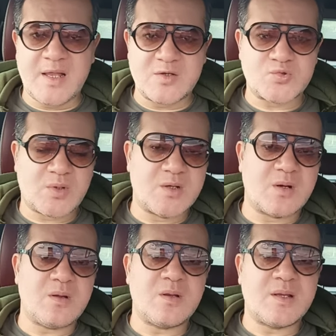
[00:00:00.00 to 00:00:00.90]

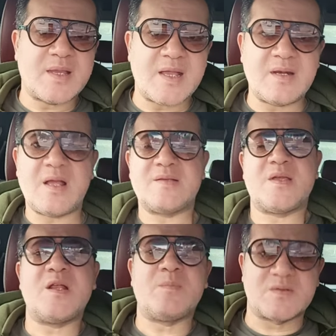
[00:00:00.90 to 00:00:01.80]
الصغيره كانها
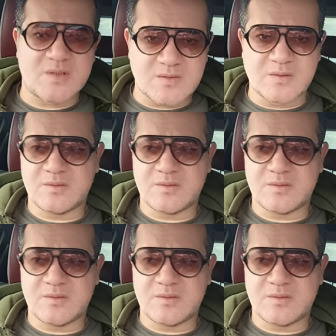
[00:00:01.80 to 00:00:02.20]
زي المصاصات